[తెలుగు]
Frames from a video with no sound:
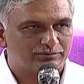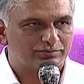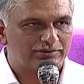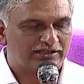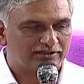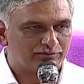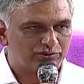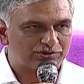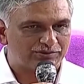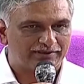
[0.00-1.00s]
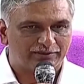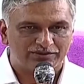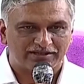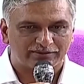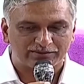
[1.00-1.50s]
ప్రారంభోత్సవాలు
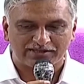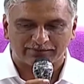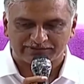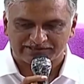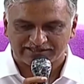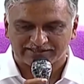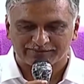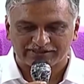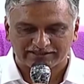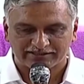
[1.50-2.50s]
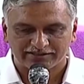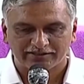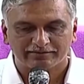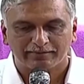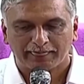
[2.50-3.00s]
శంకుస్థాపన చేయడం జరిగింది
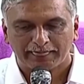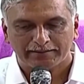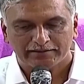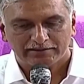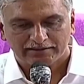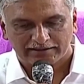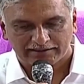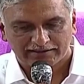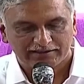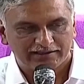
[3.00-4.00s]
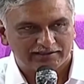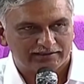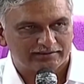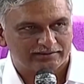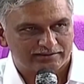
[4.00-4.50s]
ఎర్రగడ్డ
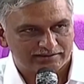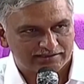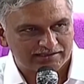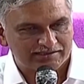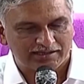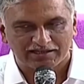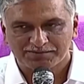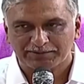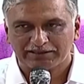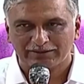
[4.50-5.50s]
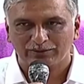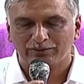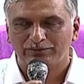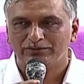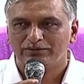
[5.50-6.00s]
చెస్ట్ హాస్పిటల్లో
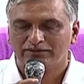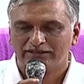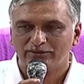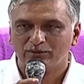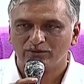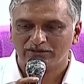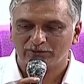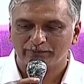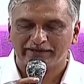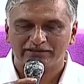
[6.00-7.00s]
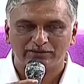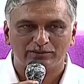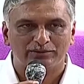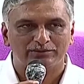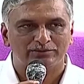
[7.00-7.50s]
రెండు కోట్ల రూపాయలతో
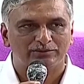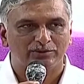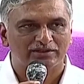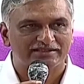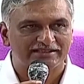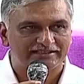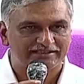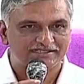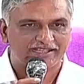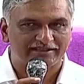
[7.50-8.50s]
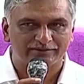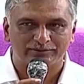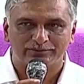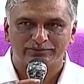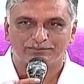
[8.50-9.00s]
ఒక సిటీ స్కాన్ను
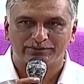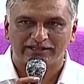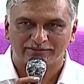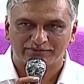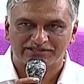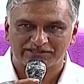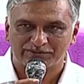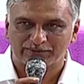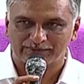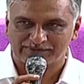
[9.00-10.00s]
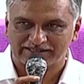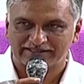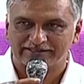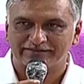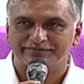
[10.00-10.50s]
ప్రారంభం చేసుకోవడం
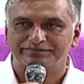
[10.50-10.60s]
జరిగింది